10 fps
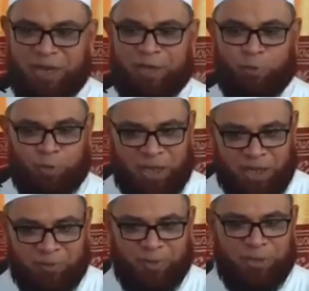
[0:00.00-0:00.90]
நாள்
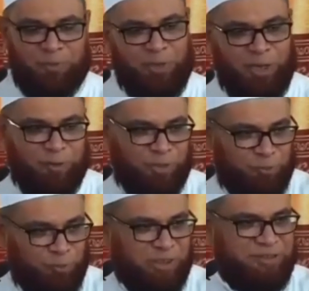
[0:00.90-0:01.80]
உண்டாகும் என்றும் அல்லாஹுடைய
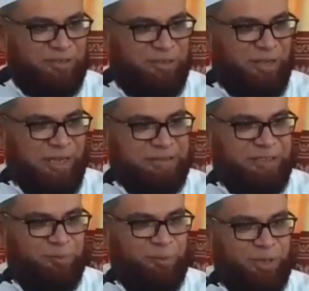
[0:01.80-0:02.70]
தூதர் சல்லா
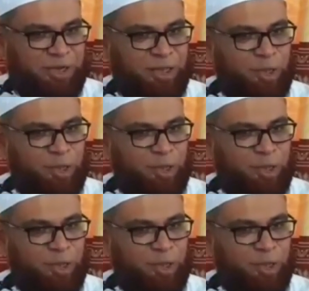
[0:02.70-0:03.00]
அலிஸ்லாம் அவர்கள்